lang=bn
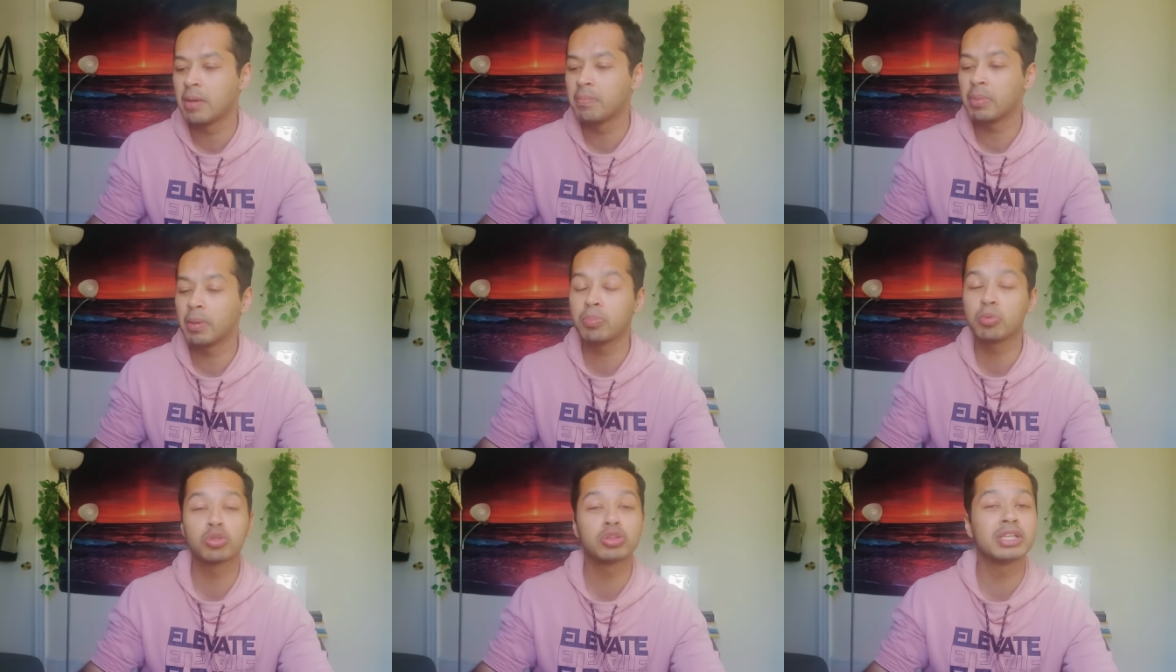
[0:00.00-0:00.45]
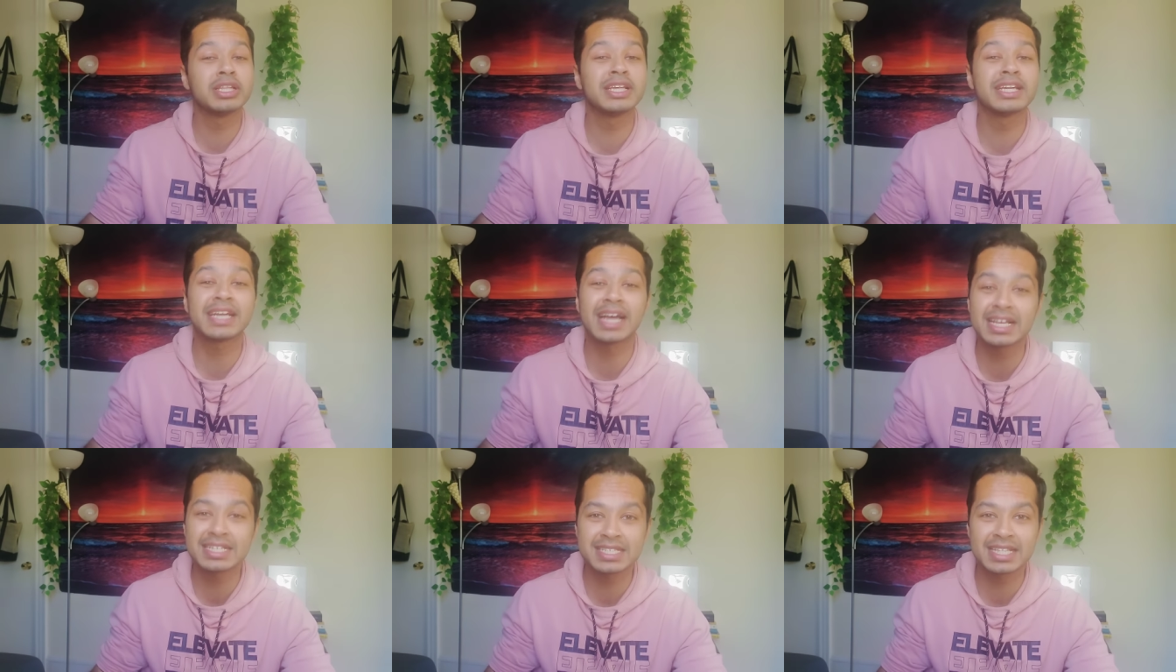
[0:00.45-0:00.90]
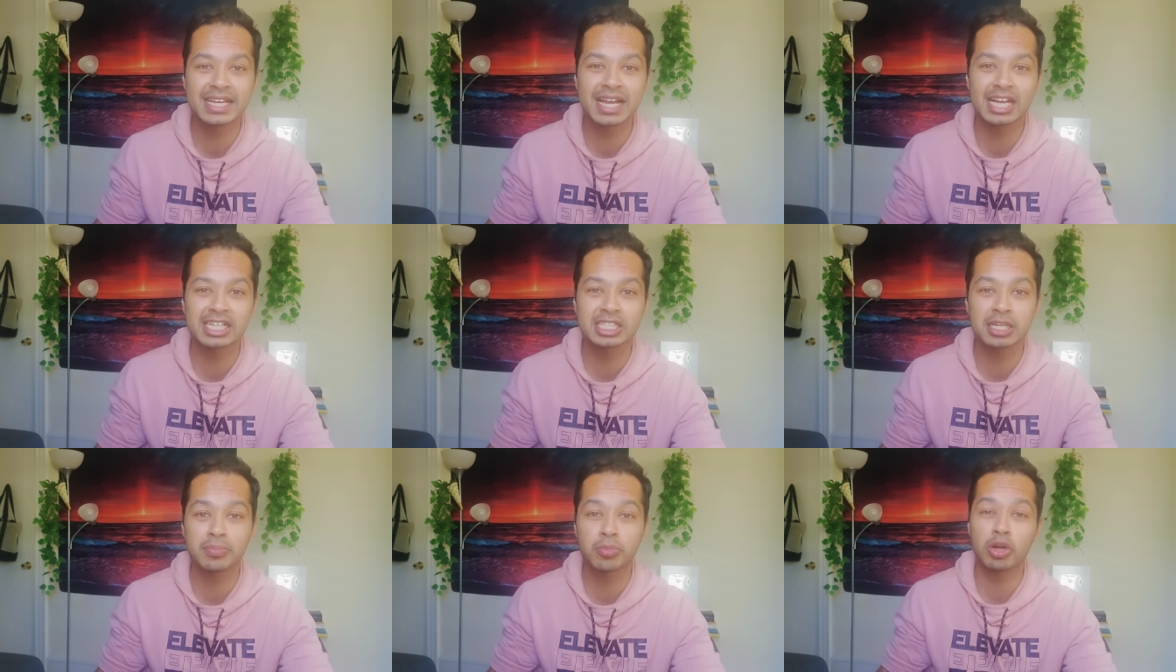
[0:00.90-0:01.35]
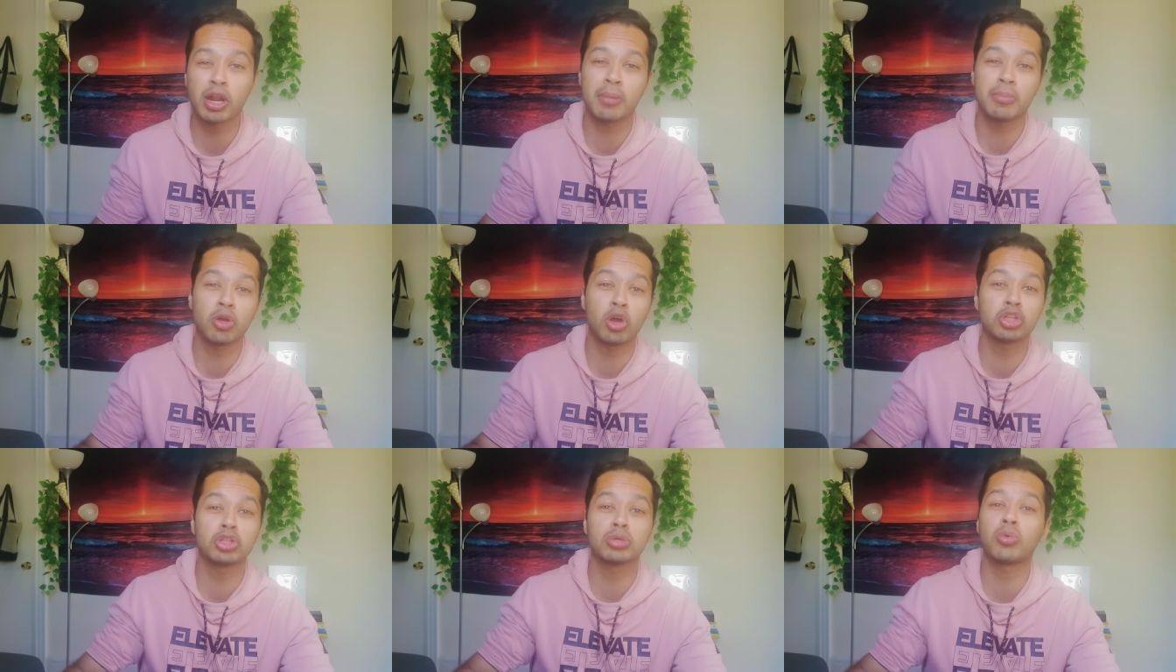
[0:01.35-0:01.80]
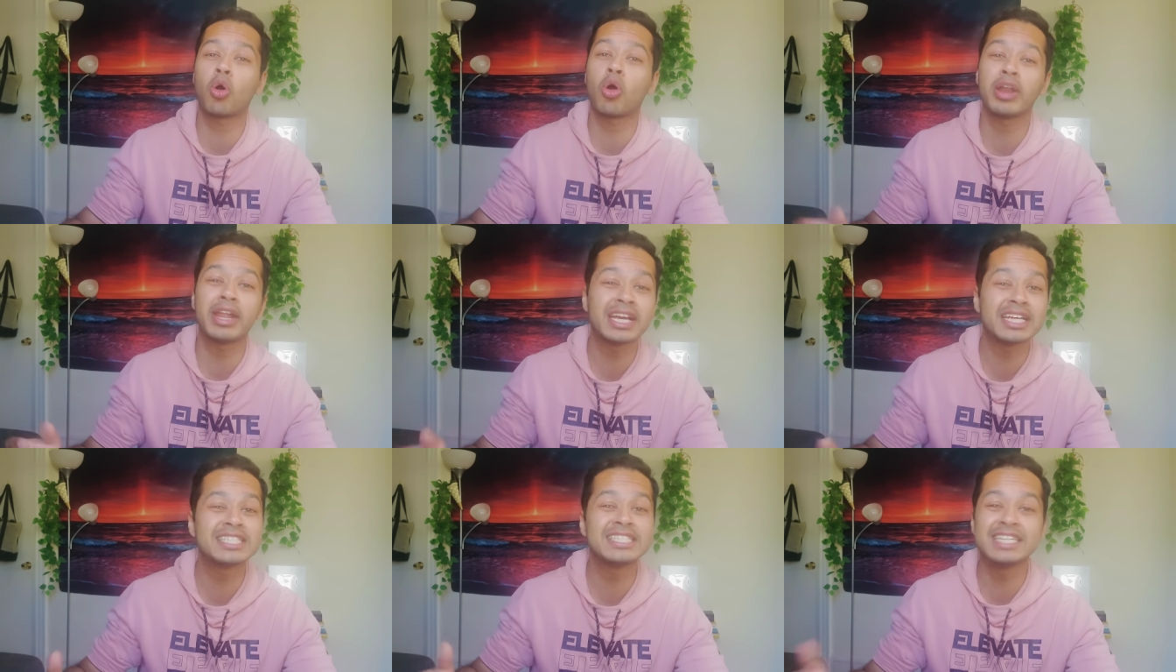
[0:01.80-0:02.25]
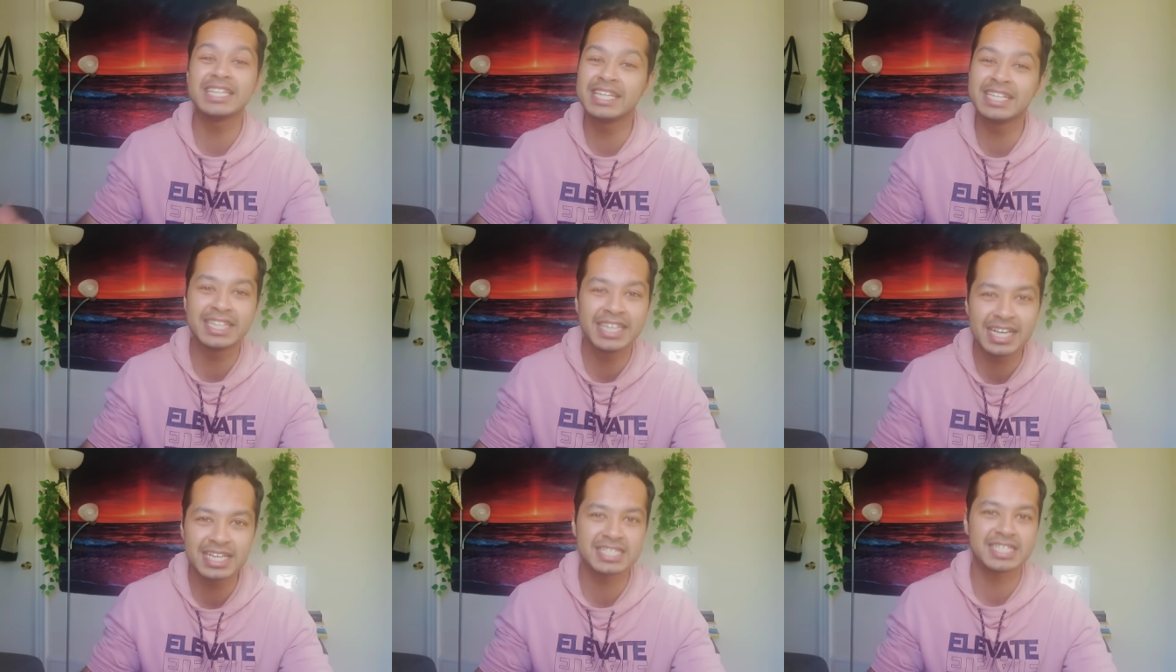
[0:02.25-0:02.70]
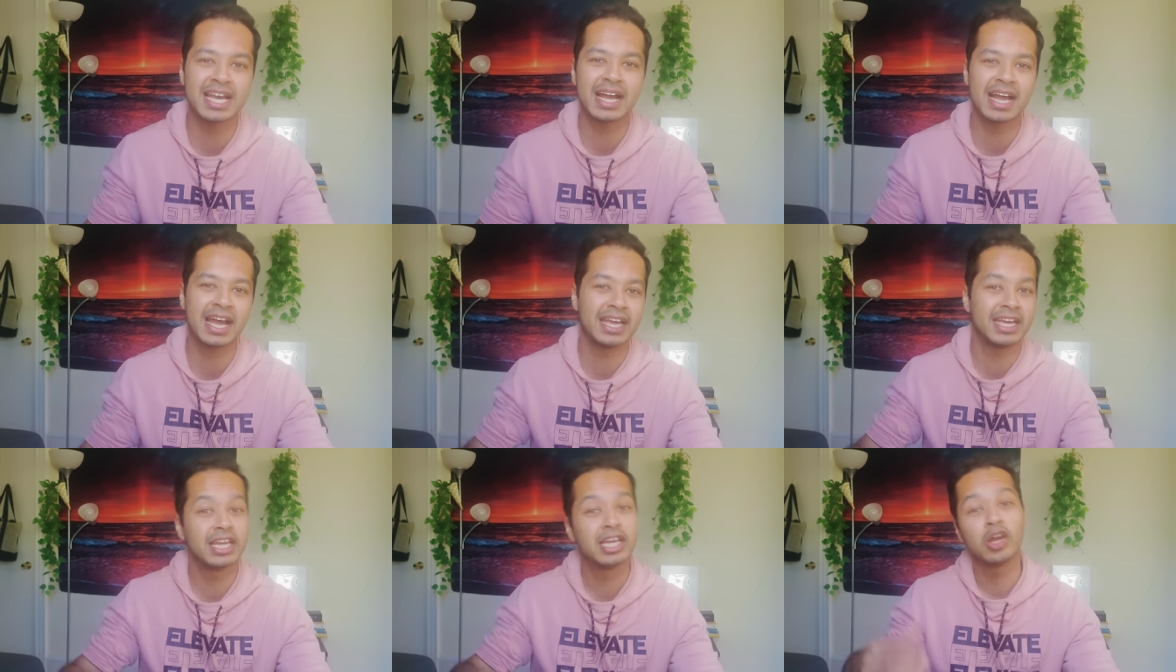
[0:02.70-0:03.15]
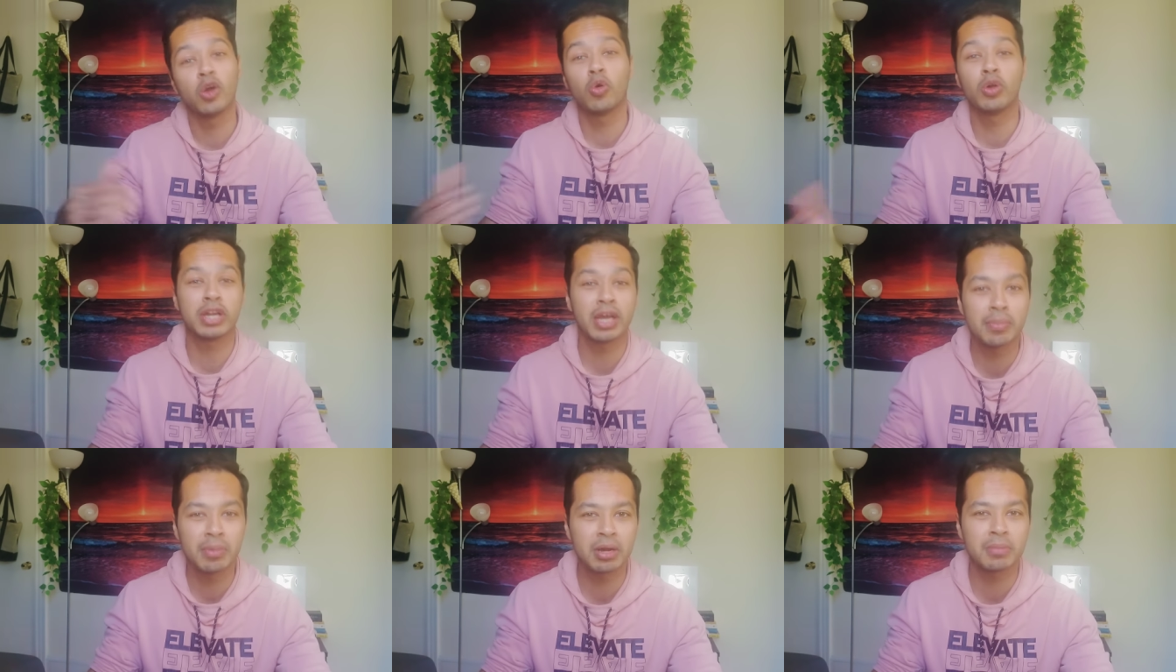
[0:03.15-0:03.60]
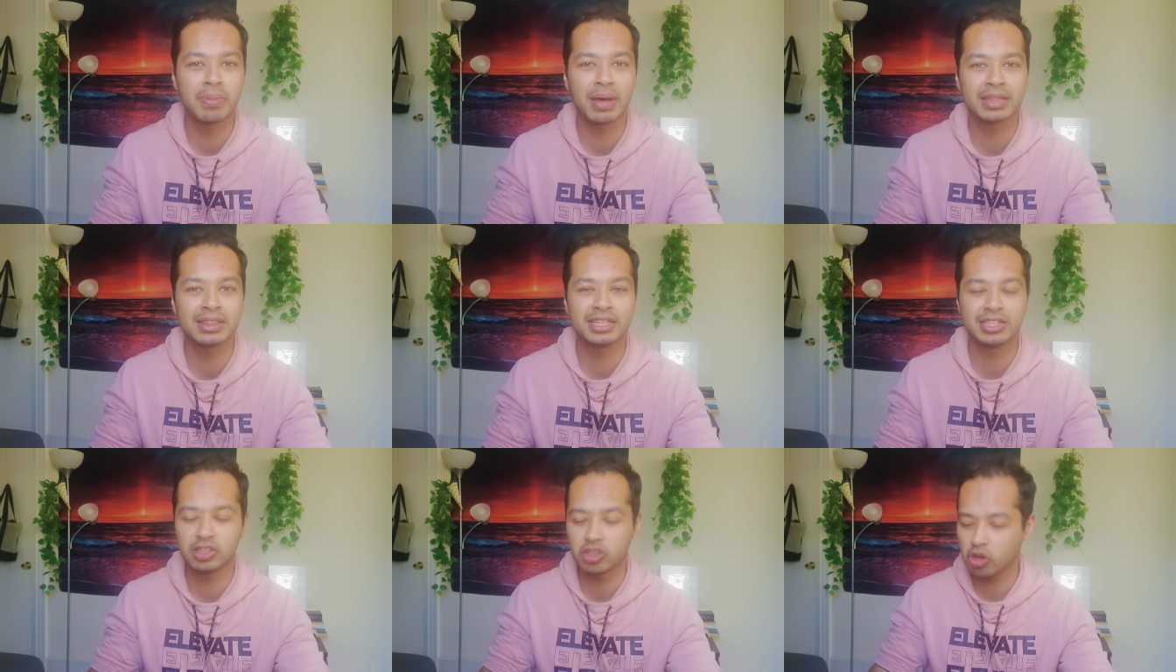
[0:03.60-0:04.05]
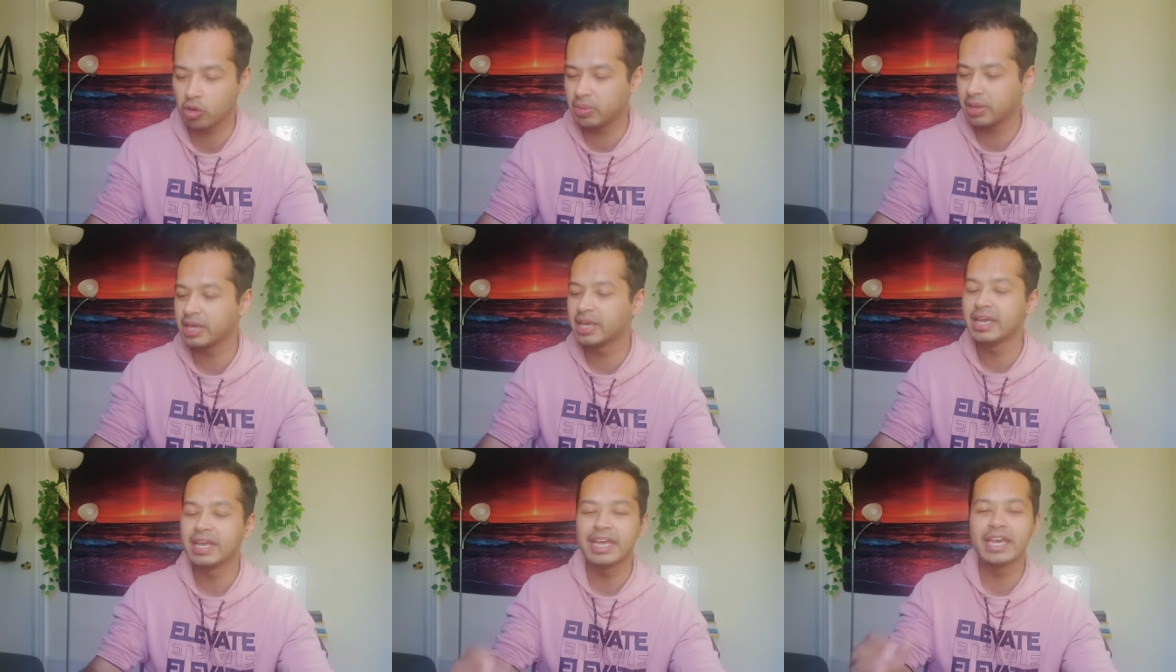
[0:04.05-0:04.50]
বা প্রতিদিন কাছ থেকে আসার পর আমি হয়তো অনেক চিনি দিয়ে চা খাই ওটা আমার বাদ দিতে হবে